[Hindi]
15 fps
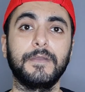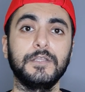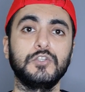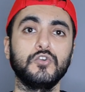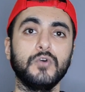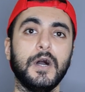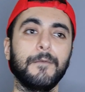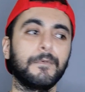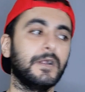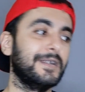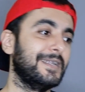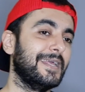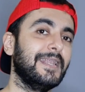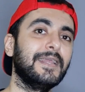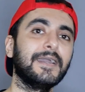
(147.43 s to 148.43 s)
कि जो आपका
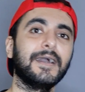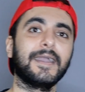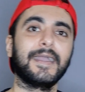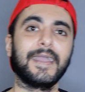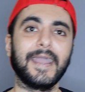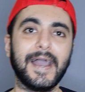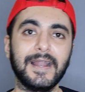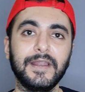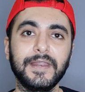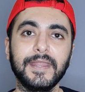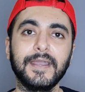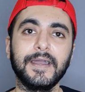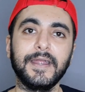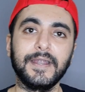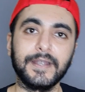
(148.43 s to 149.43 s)
डेली का कैलरी
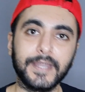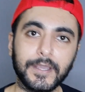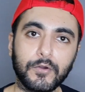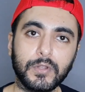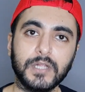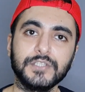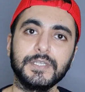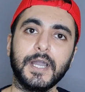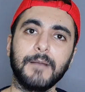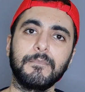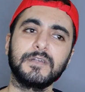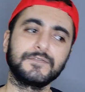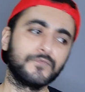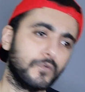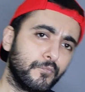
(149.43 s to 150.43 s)
का इनटेक होना चाहिए आप
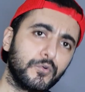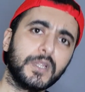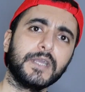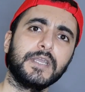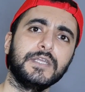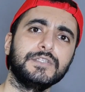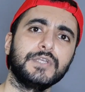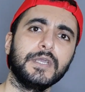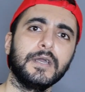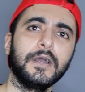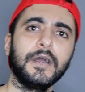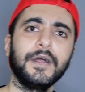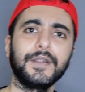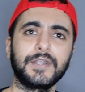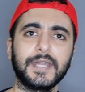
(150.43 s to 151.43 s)
बस वो पूरा कीजिए
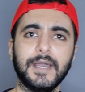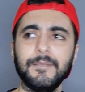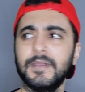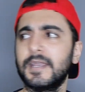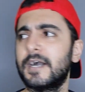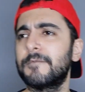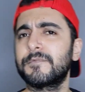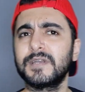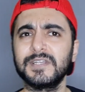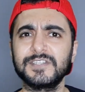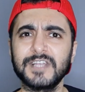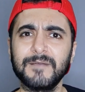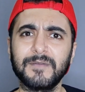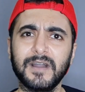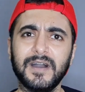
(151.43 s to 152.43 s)
टाइमिंग आप किस
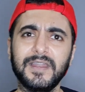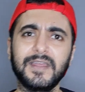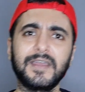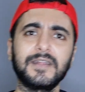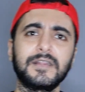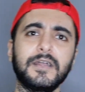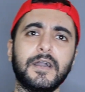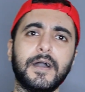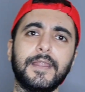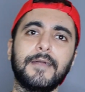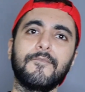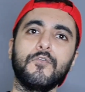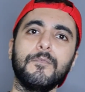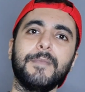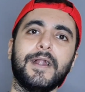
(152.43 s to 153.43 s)
टाइम खा रहे कितना खा रहे
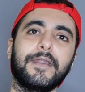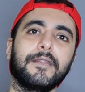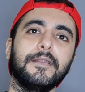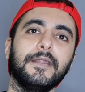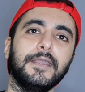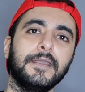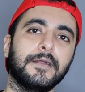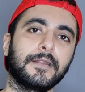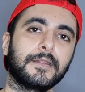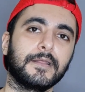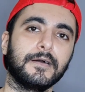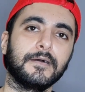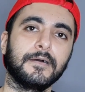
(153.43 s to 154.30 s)
वो मैटर नहीं करता